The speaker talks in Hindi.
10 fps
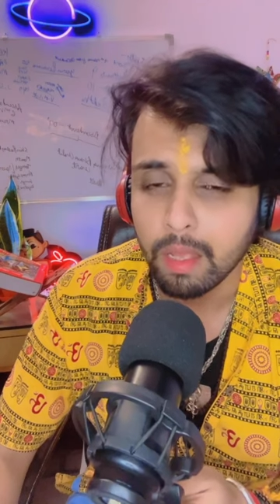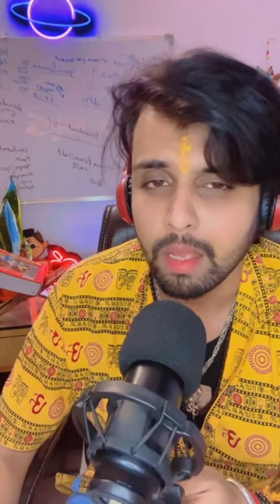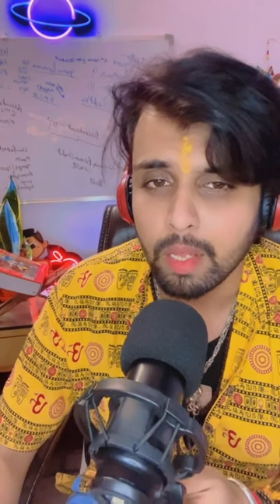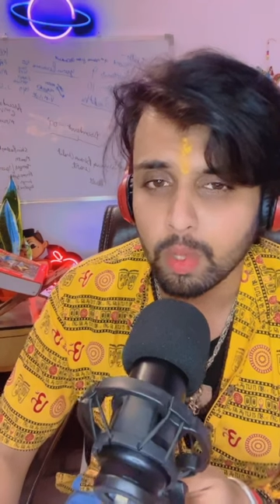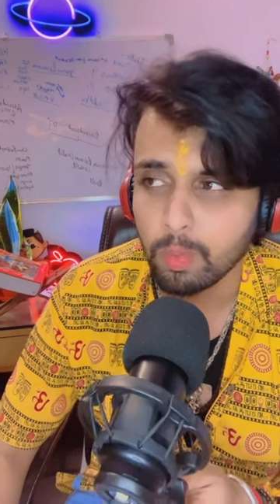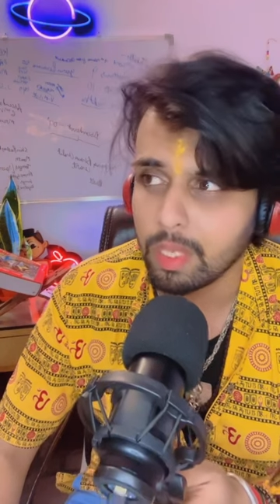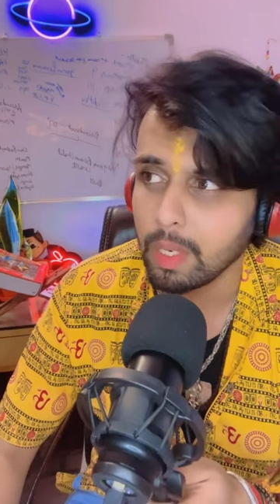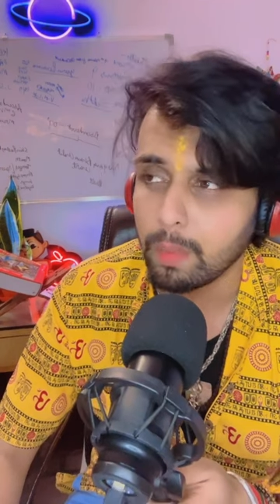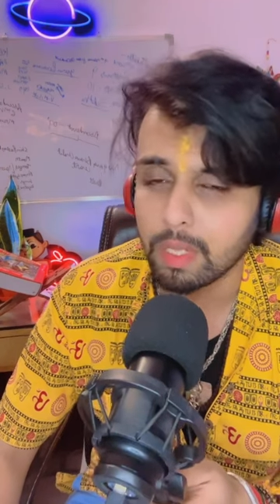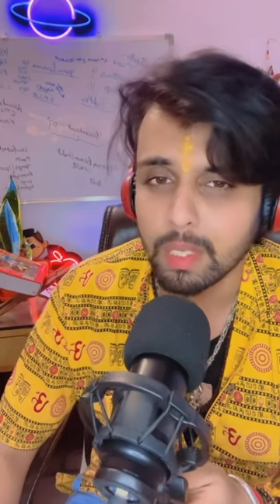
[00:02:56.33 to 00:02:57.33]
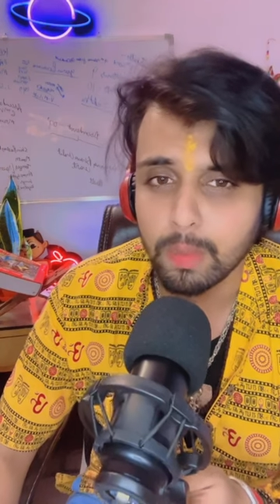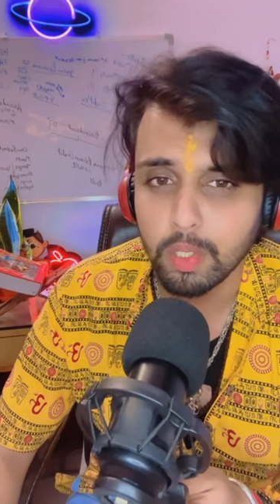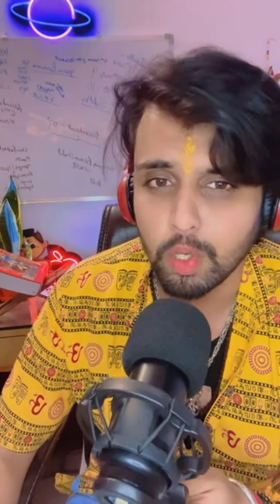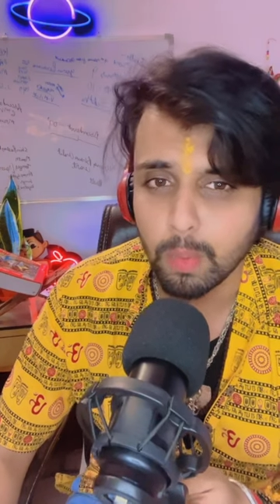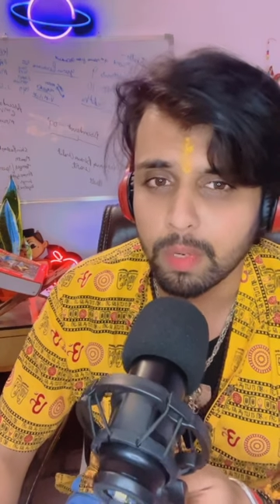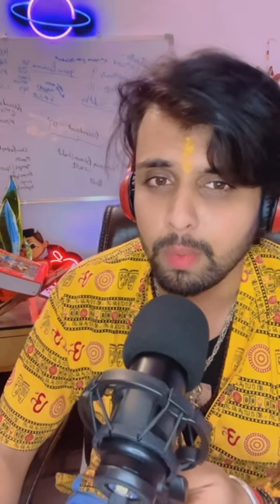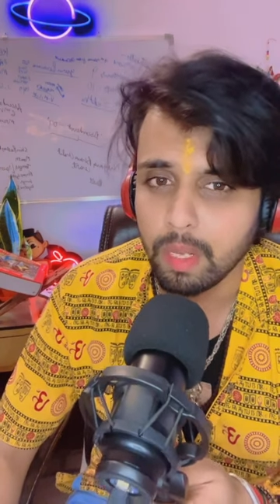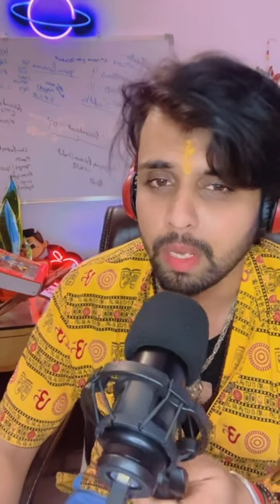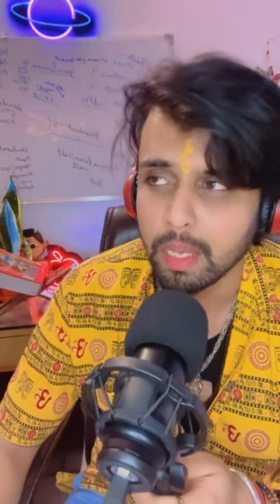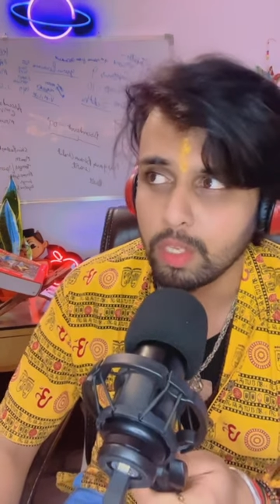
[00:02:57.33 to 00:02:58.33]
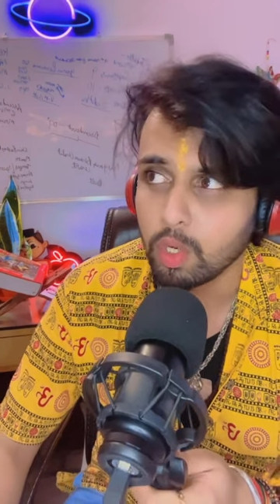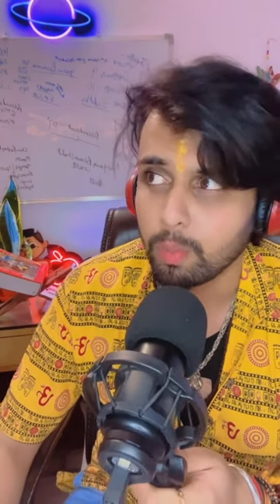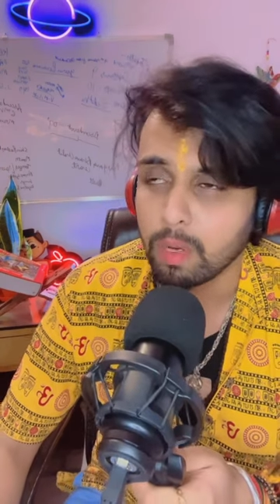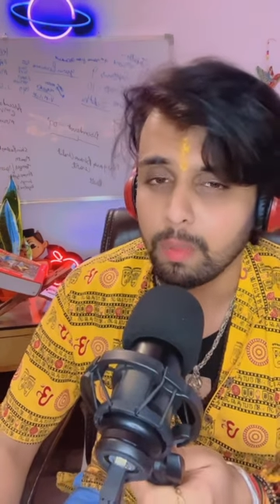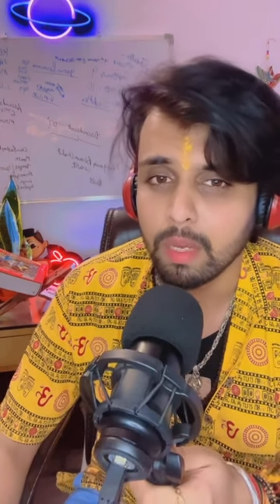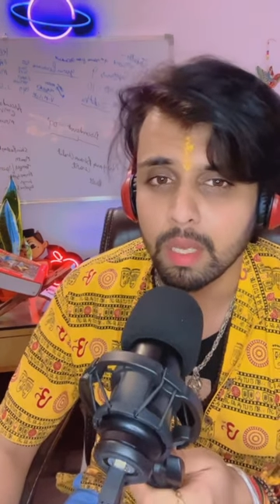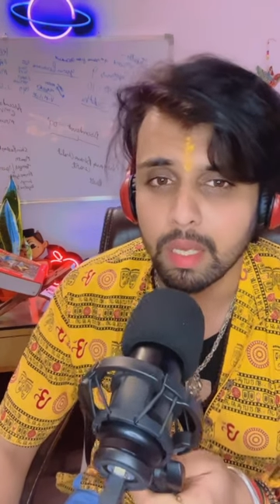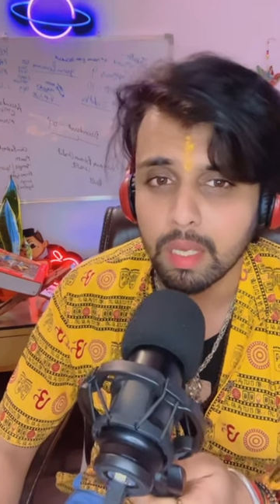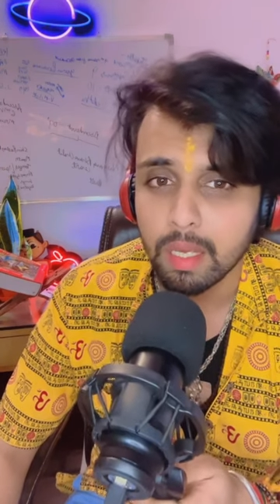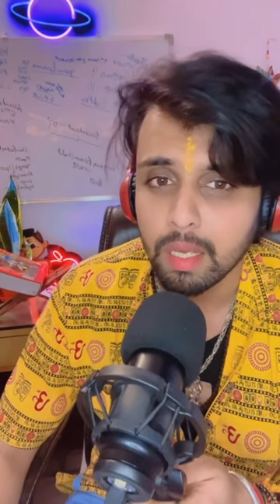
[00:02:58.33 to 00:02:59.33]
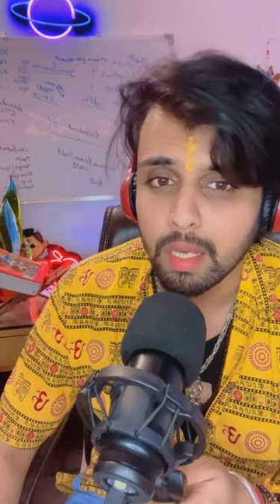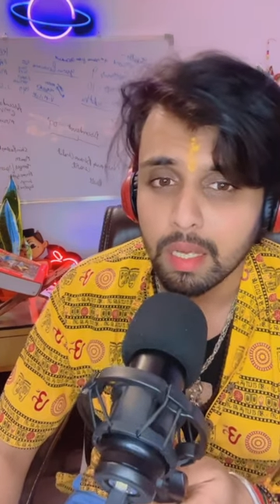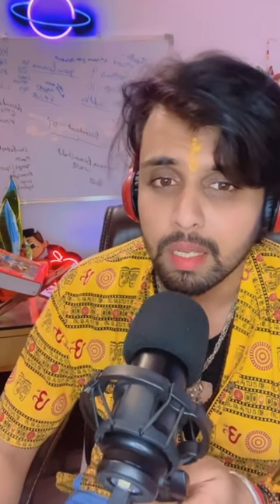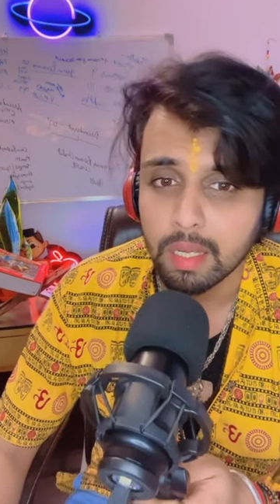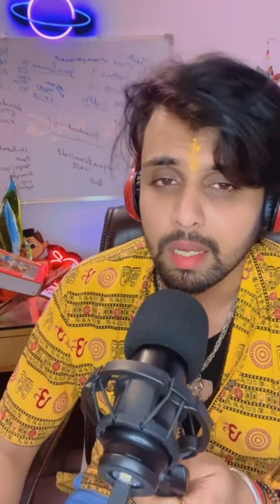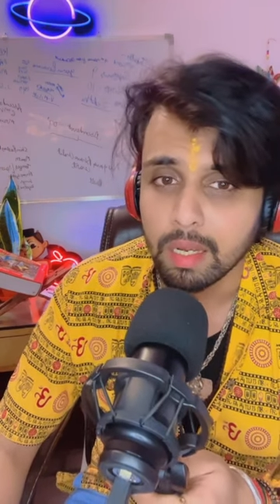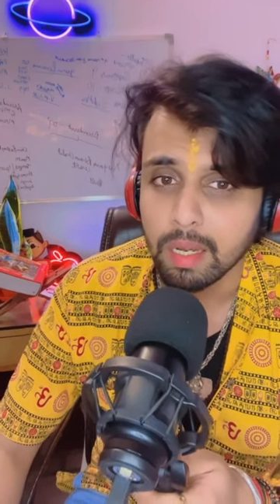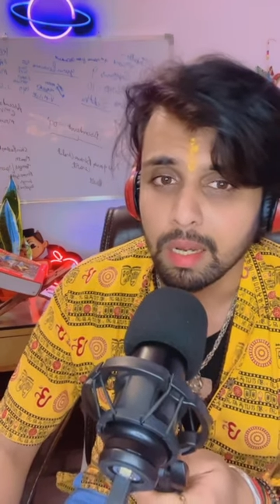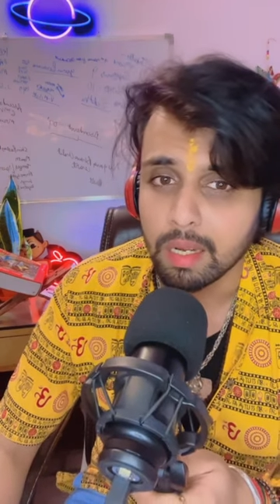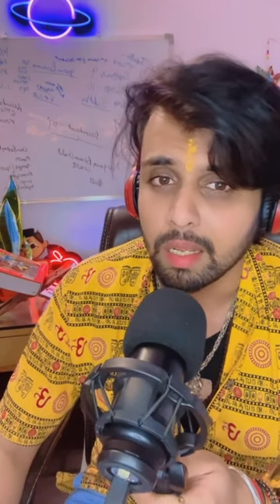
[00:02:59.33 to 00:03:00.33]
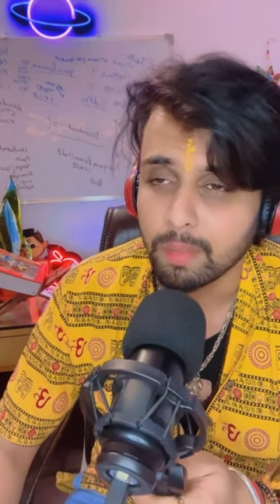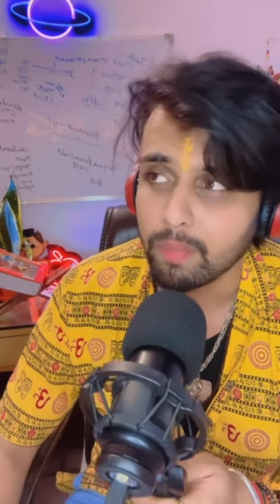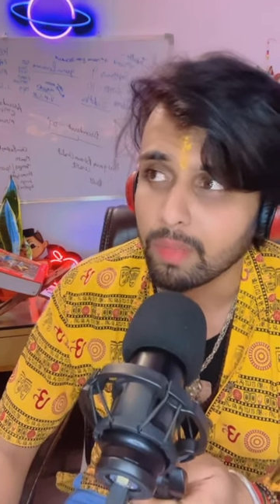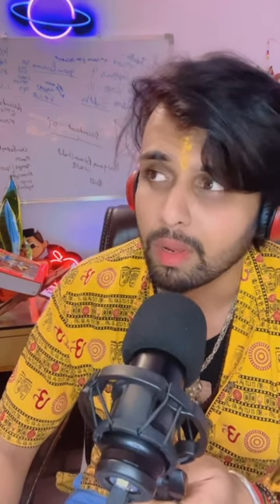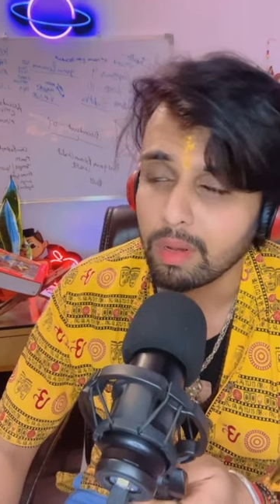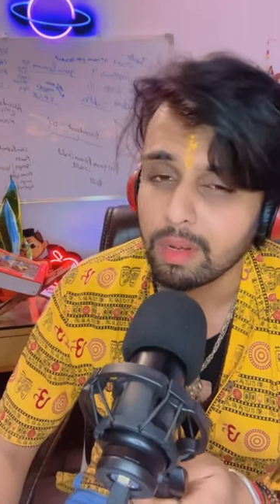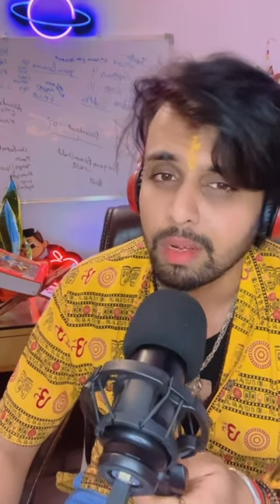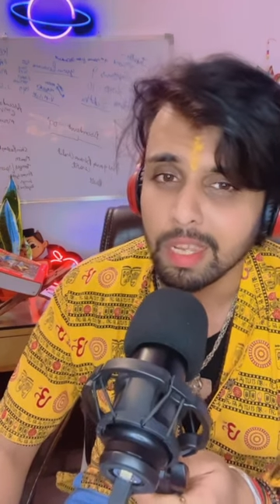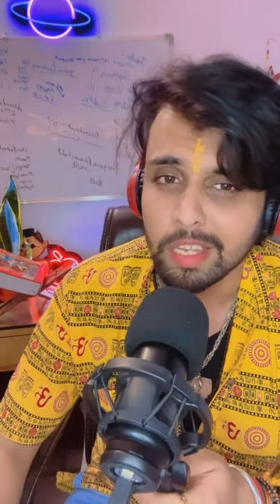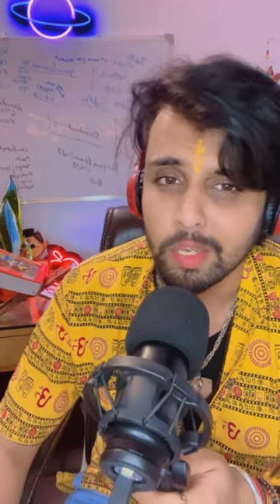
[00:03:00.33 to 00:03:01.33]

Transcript: एक तो मुझे नहीं पता सबके जॉब कब लगेगी जॉब कब लगेगी एंड एन